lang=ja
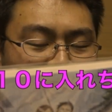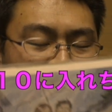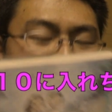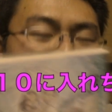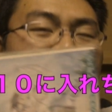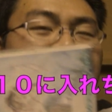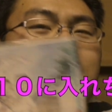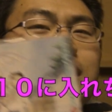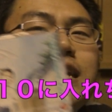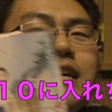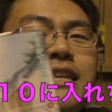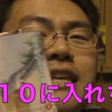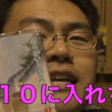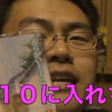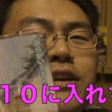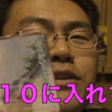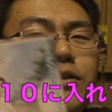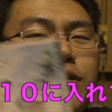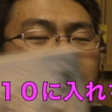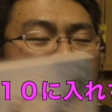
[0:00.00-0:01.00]
ニヤニヤで
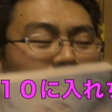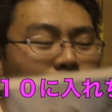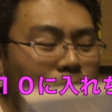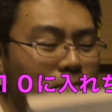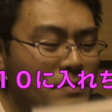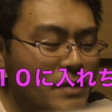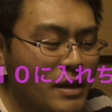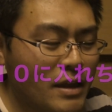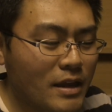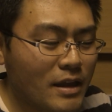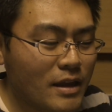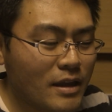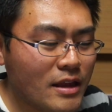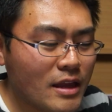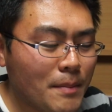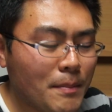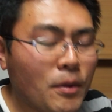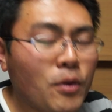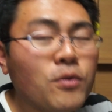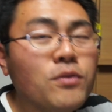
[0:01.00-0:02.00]
きるから。で、
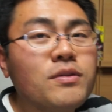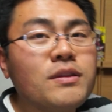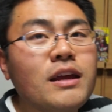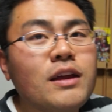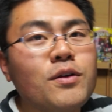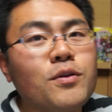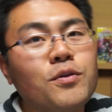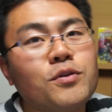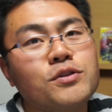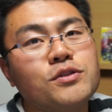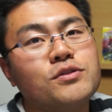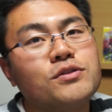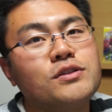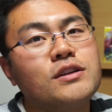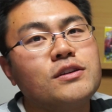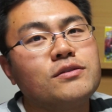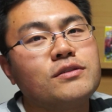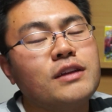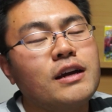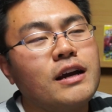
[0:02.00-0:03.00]
やっぱ女の子主
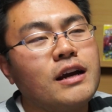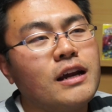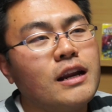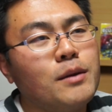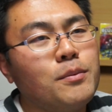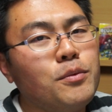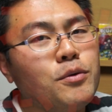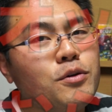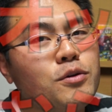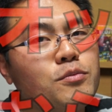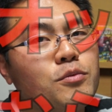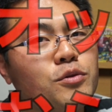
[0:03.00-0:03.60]
軸だから僕